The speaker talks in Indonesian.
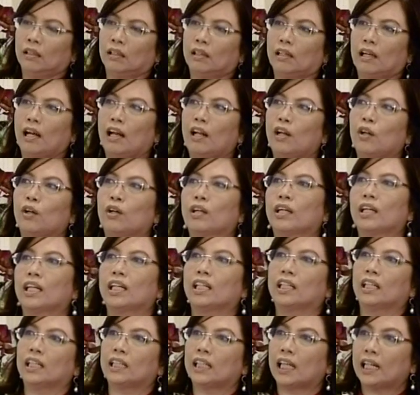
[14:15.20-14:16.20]
Kalau
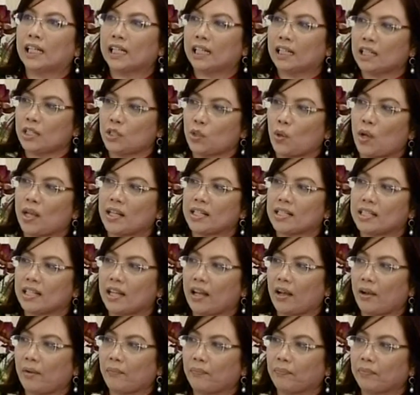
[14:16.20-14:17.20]
kita tarik ke
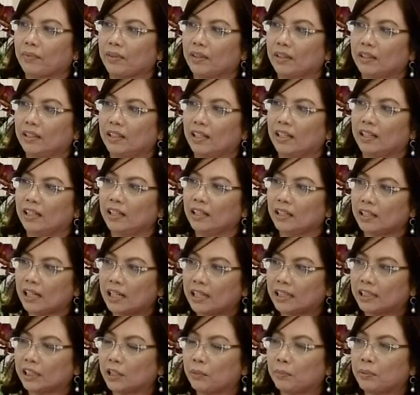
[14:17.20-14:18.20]
swasta, mm -mm. tadi dari
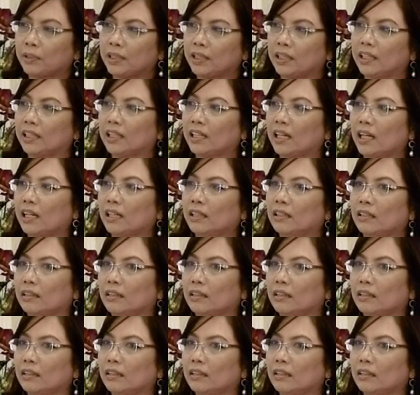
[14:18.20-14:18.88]
segi pendidikan